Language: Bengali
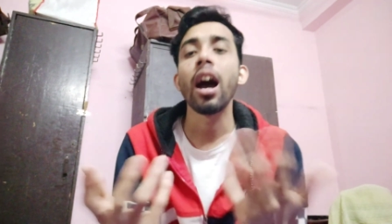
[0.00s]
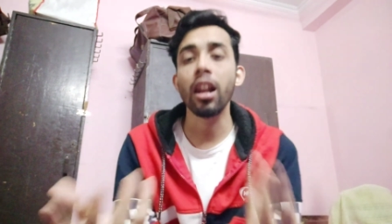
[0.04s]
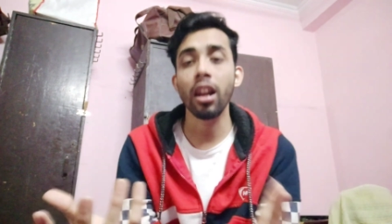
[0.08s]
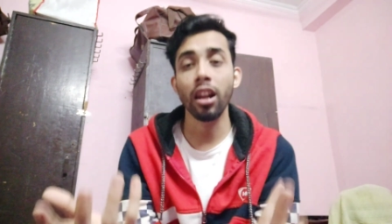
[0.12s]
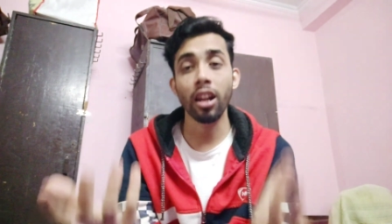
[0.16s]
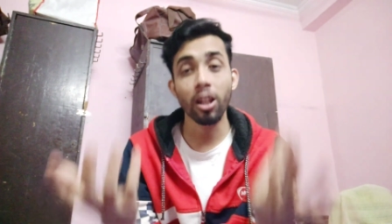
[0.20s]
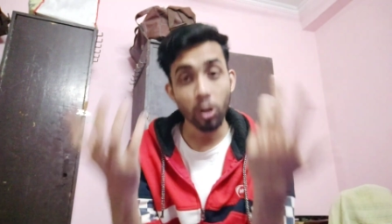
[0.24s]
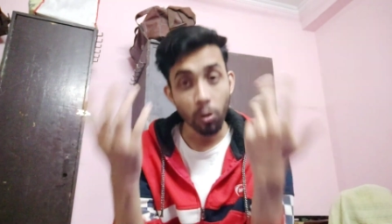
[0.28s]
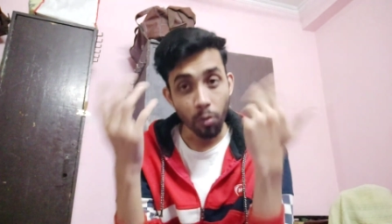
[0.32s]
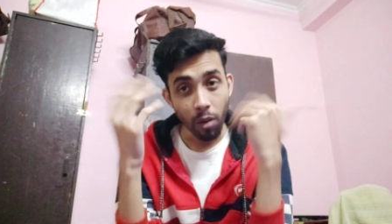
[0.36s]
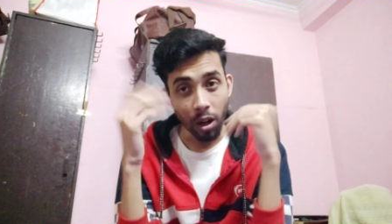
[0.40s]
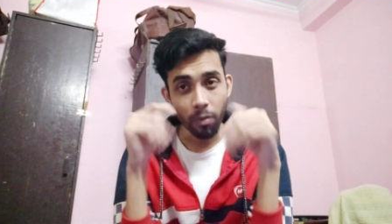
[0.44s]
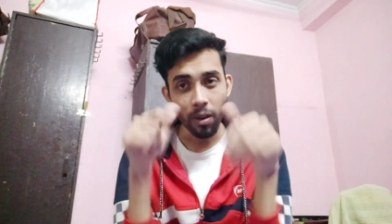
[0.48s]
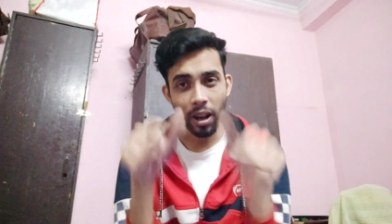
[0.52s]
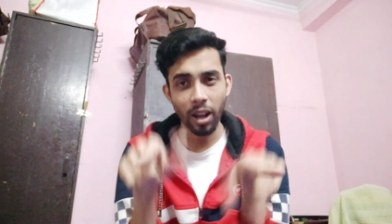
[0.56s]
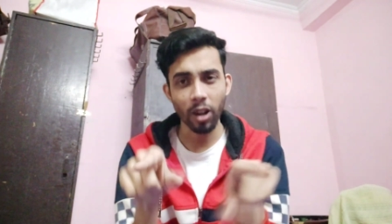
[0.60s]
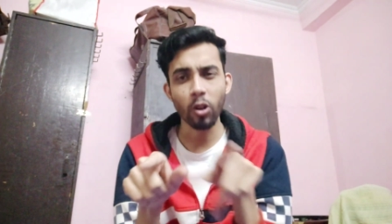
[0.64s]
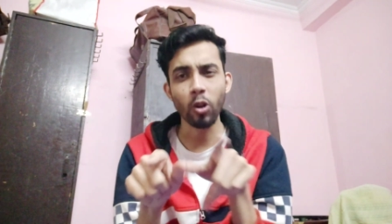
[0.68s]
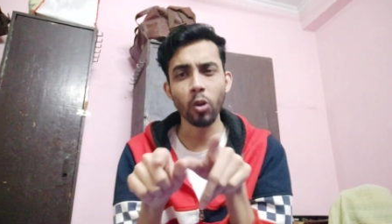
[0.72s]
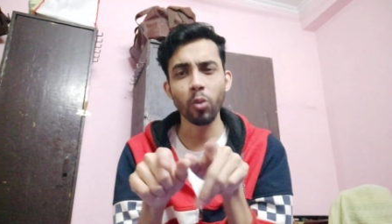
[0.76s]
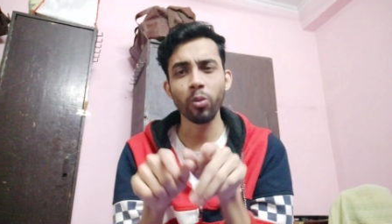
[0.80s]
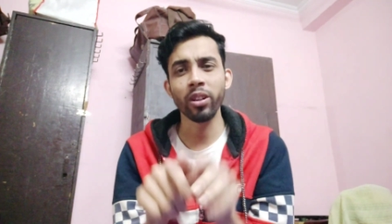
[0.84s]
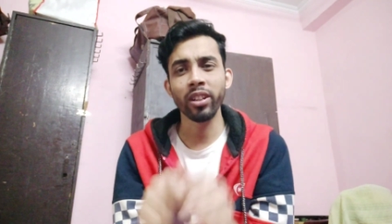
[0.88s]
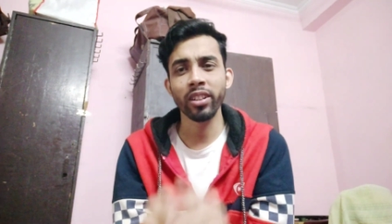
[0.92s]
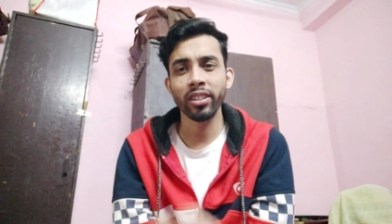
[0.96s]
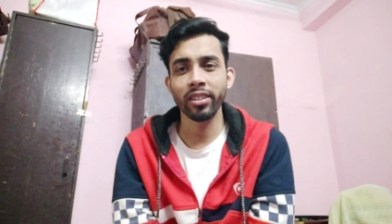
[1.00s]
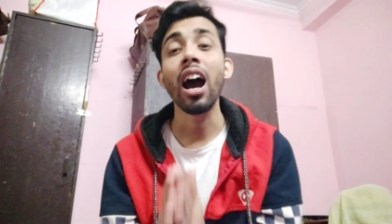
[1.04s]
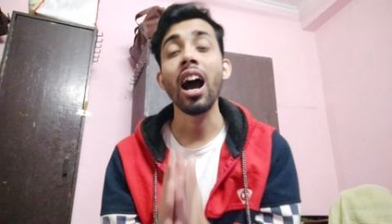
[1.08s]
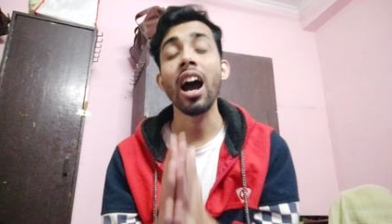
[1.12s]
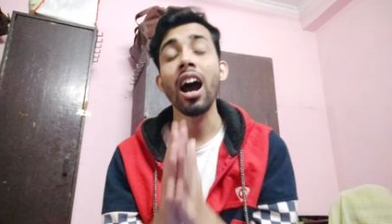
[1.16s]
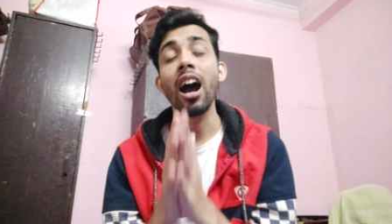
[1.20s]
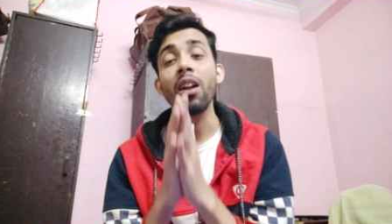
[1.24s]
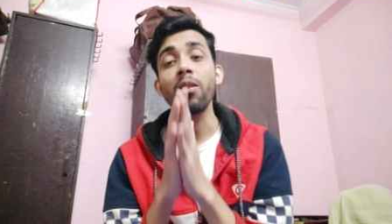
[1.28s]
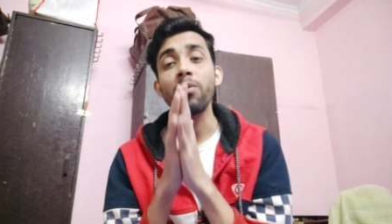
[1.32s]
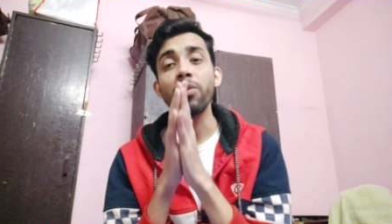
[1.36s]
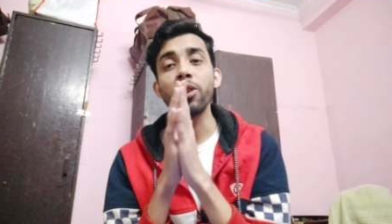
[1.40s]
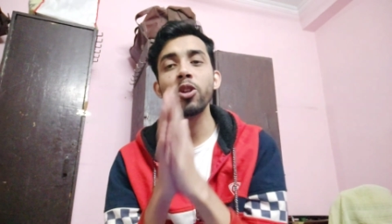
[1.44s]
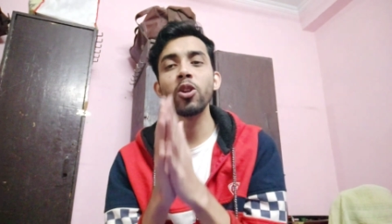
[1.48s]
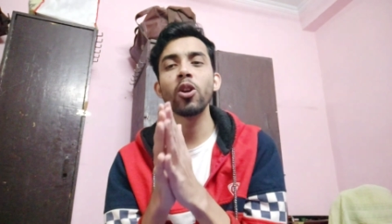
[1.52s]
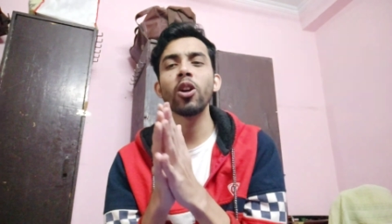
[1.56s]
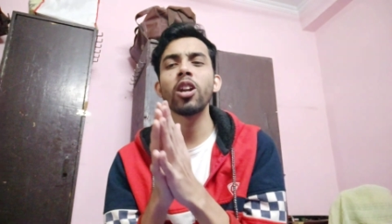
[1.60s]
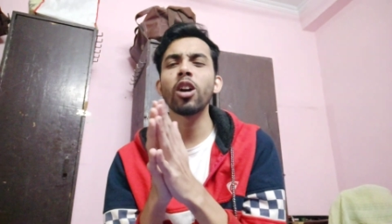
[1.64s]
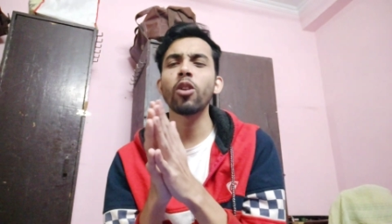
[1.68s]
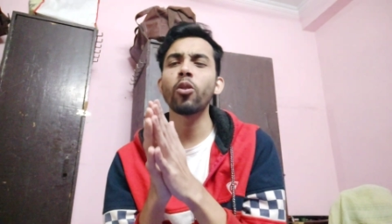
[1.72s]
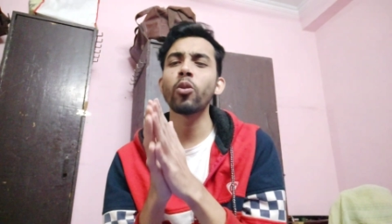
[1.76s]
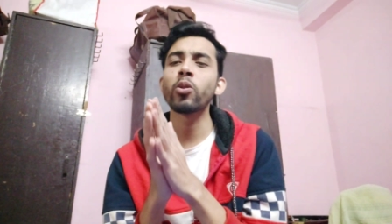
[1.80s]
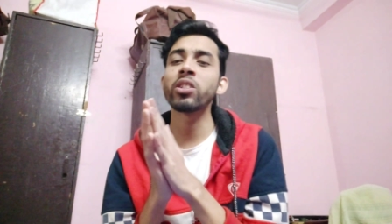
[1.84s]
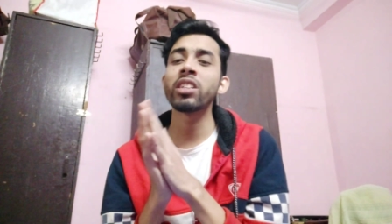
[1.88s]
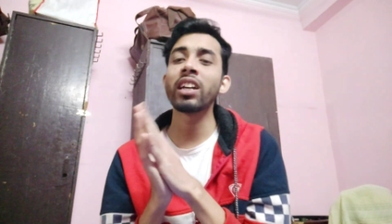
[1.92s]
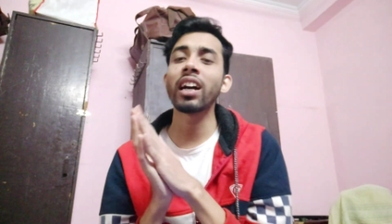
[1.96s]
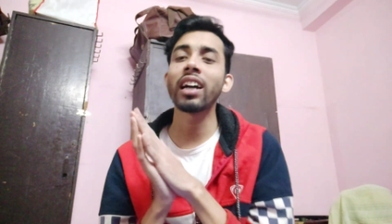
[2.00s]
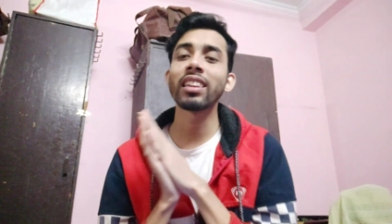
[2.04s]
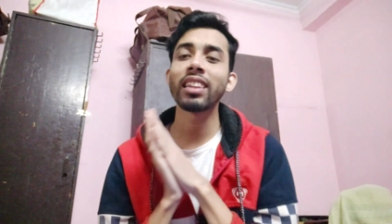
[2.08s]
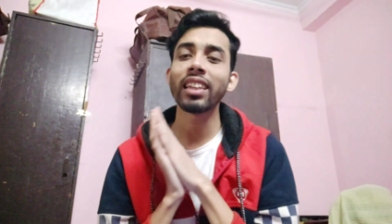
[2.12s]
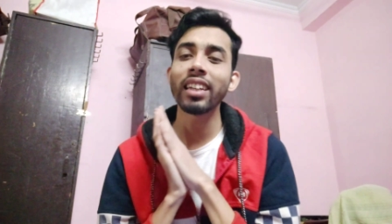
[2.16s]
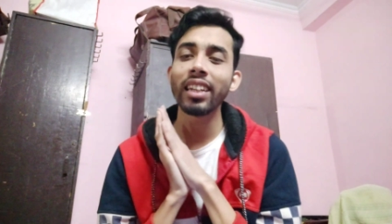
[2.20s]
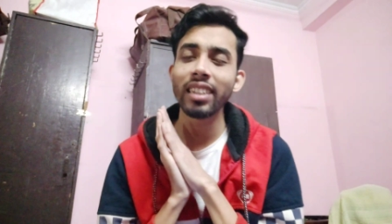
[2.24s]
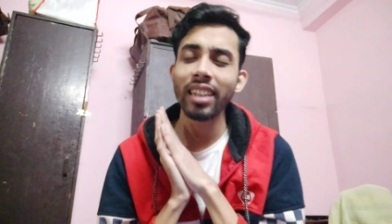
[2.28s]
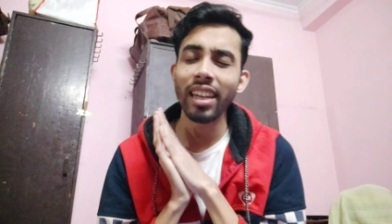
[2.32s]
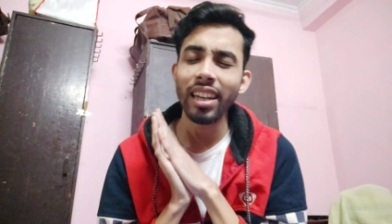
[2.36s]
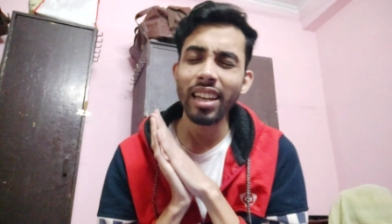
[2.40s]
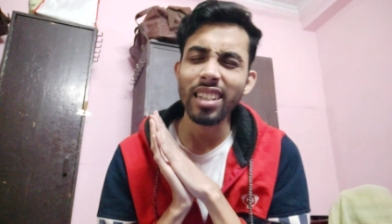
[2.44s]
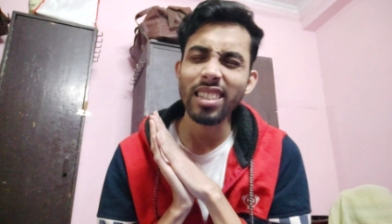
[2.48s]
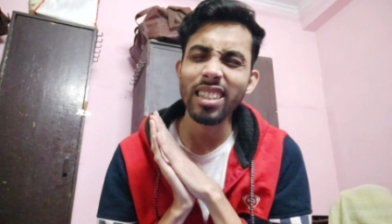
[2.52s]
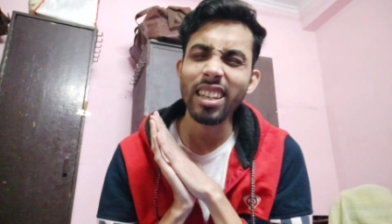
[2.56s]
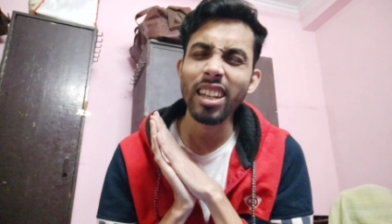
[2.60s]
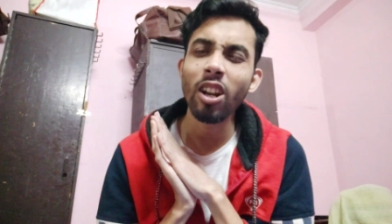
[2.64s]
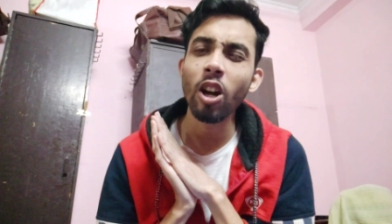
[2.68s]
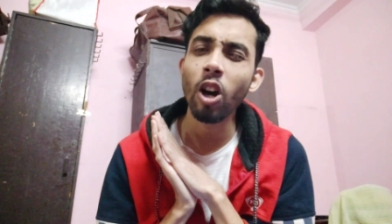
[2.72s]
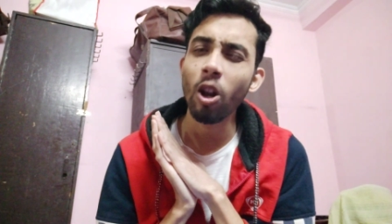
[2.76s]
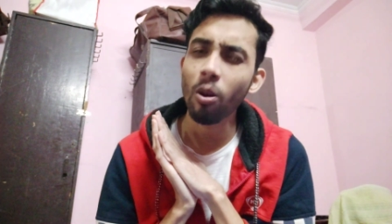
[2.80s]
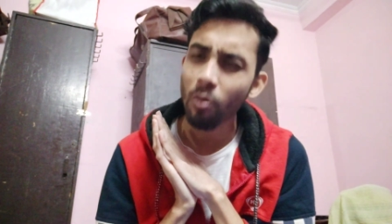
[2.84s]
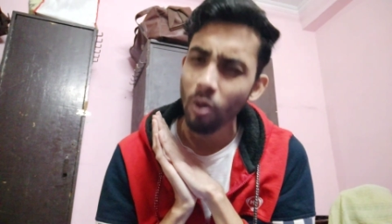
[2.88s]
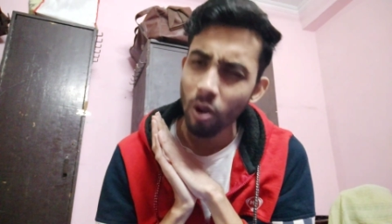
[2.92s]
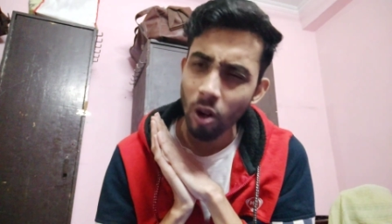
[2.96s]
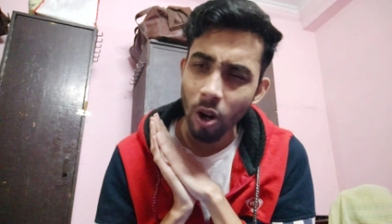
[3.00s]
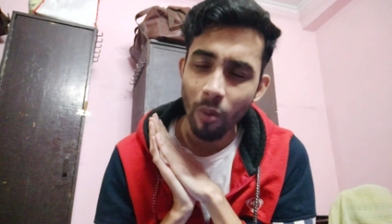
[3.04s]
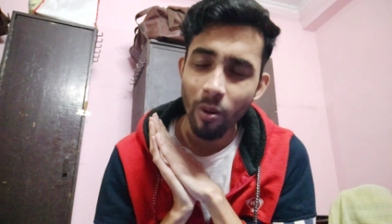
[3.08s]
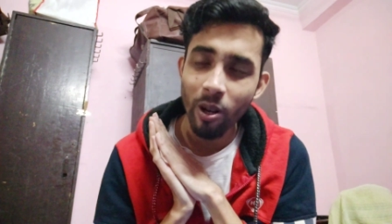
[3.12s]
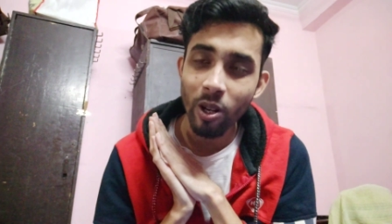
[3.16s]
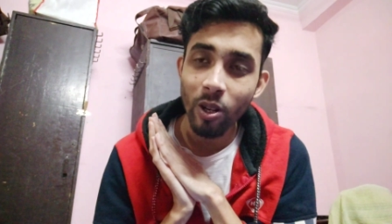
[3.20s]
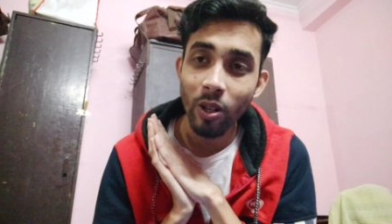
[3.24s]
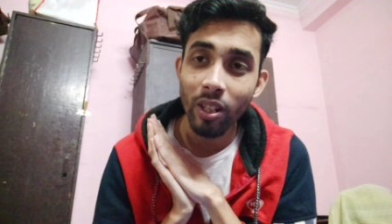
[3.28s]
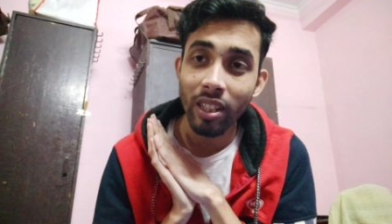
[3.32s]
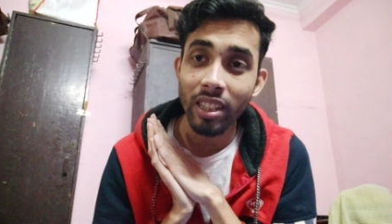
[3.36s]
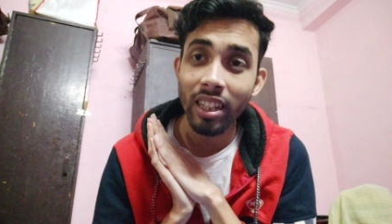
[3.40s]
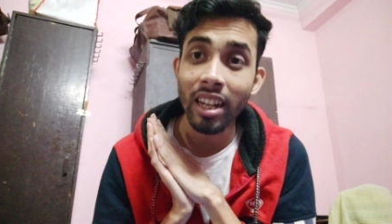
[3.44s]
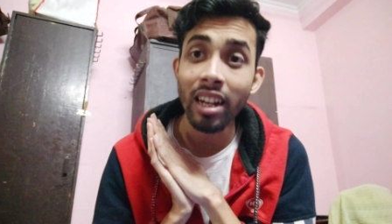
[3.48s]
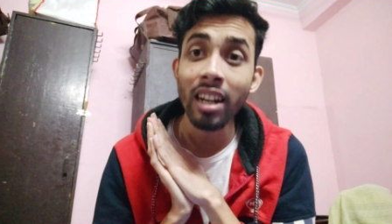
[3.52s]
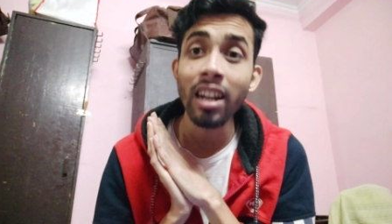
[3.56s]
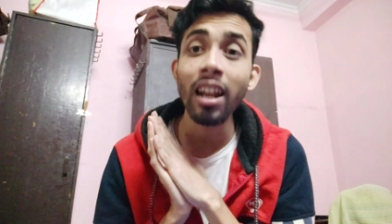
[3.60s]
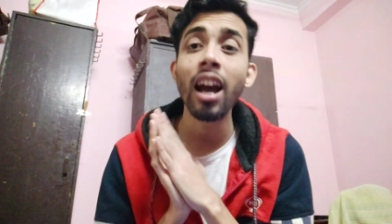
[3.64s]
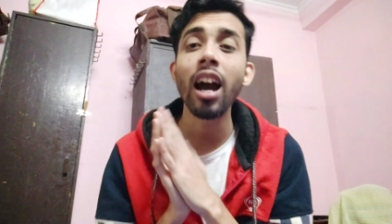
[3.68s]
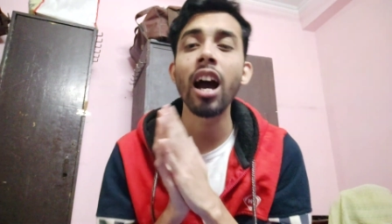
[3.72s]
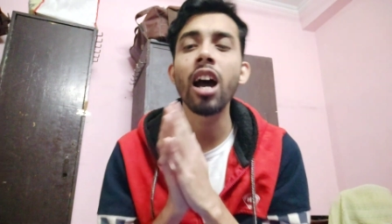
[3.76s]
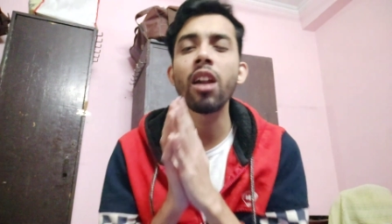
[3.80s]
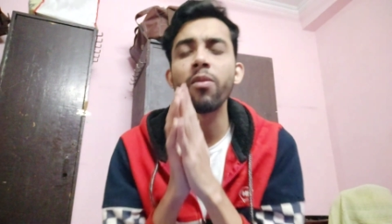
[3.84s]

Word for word: আল্লাহ তোমার ভাল করবে আর ভিডিওটা কোন জায়গা থেকে আছেন অল্প কমেন্ট করে দেন